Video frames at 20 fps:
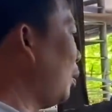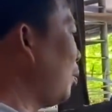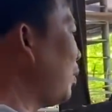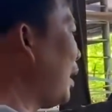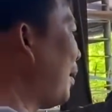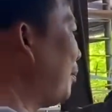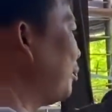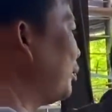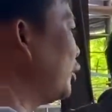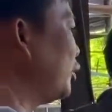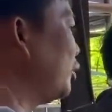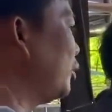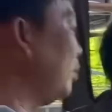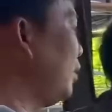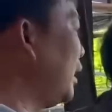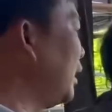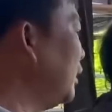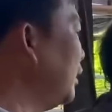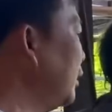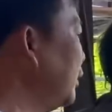năm cho chú
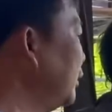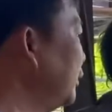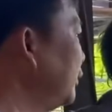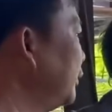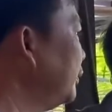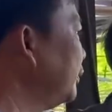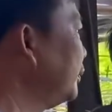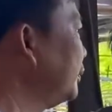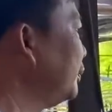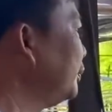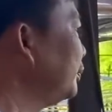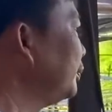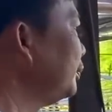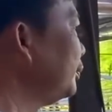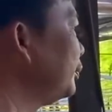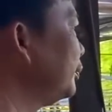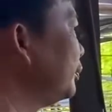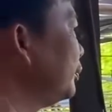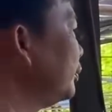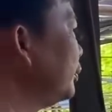Mừng. Nhà thuốc này
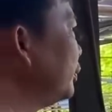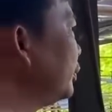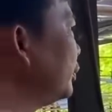trên 100